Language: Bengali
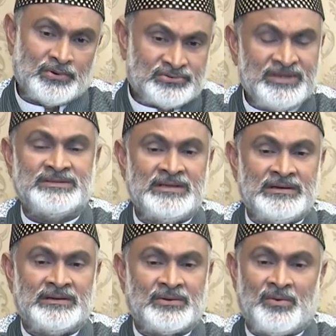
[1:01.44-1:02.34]

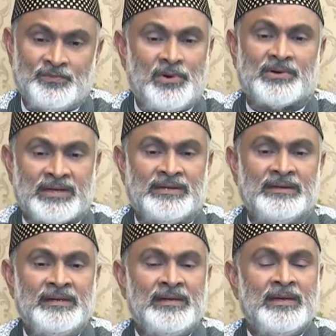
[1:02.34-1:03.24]
প্রতিদিন কমপক্ষে
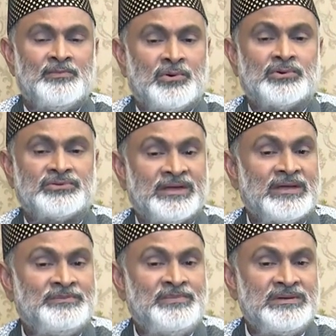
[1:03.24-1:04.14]
পনেরো
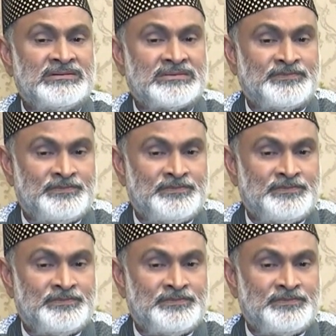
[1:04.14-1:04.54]
থেকে বিশ